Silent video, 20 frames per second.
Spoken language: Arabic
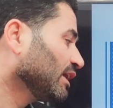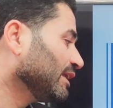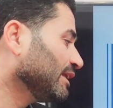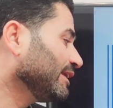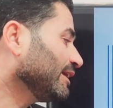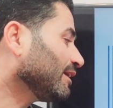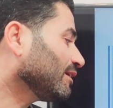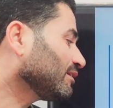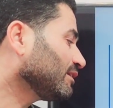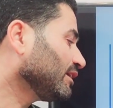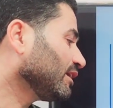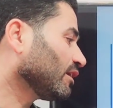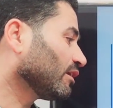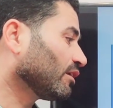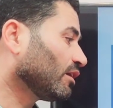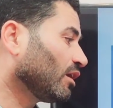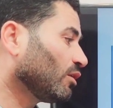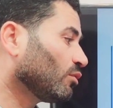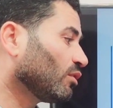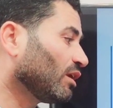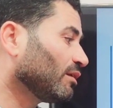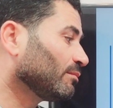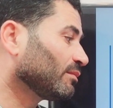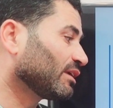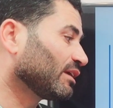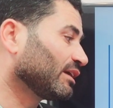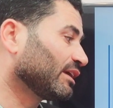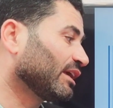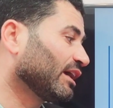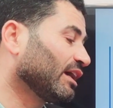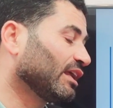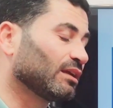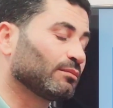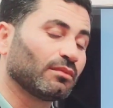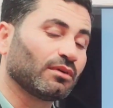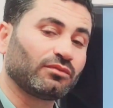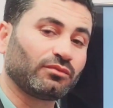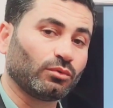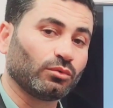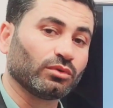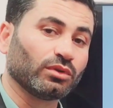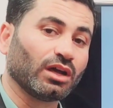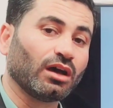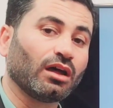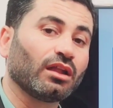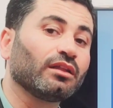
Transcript: ليقضي الله امرا كان مفعولا